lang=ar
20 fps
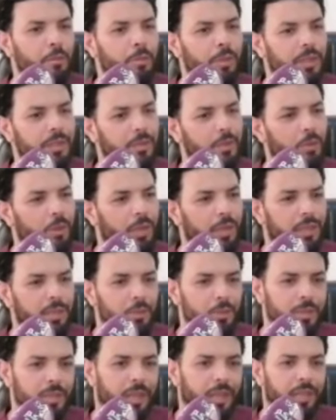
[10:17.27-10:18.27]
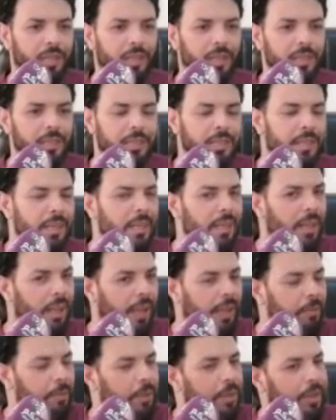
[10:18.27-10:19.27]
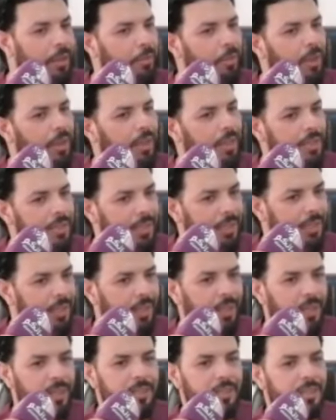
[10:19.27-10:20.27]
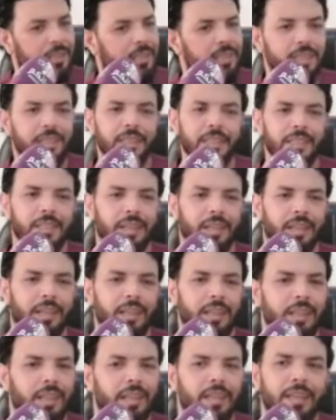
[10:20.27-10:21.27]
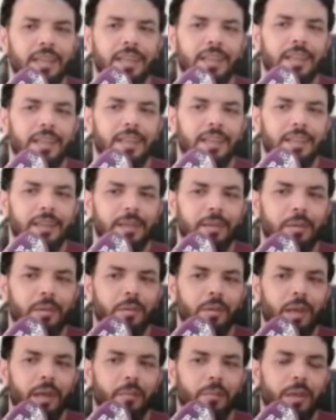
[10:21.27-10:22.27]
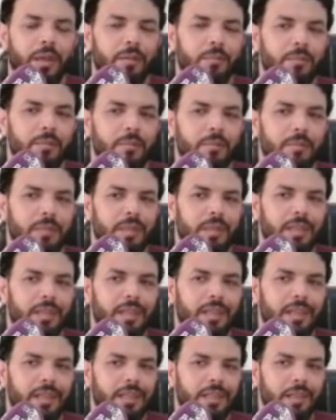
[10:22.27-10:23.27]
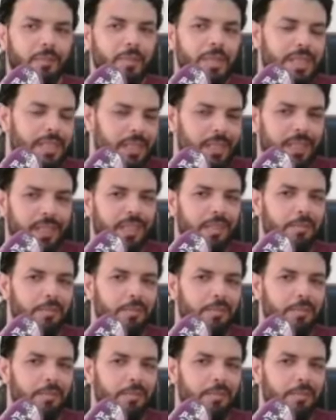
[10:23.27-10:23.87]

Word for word: وبنت وقريتوا التعليقات غير بالك بان تعليقات كثيره آه، ما من يعني الا قلت لك مثلا